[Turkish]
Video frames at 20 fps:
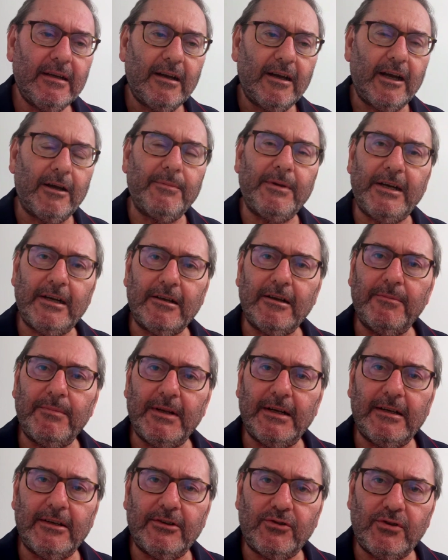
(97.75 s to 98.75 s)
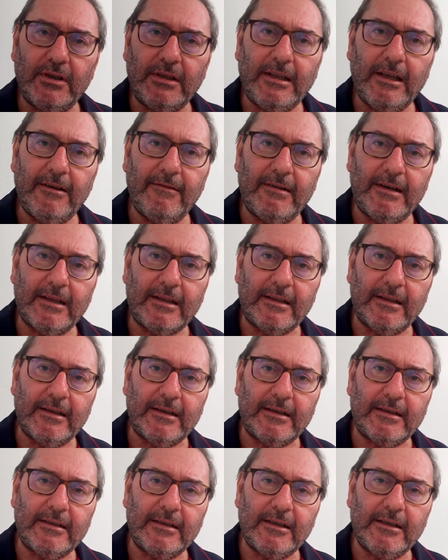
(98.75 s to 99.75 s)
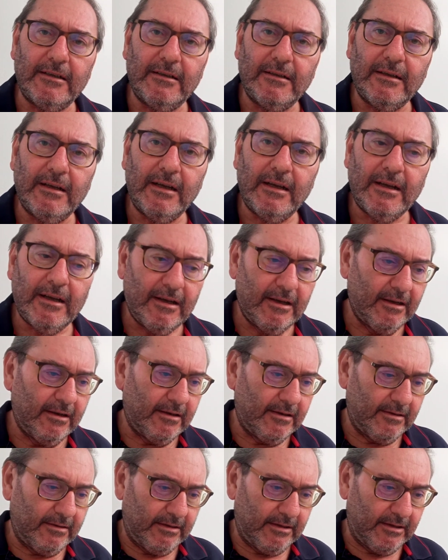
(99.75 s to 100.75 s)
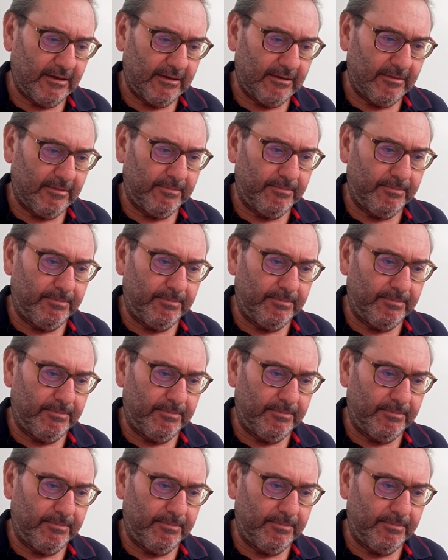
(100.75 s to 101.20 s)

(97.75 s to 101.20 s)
Amerika Birleşik Devletleri'nin e,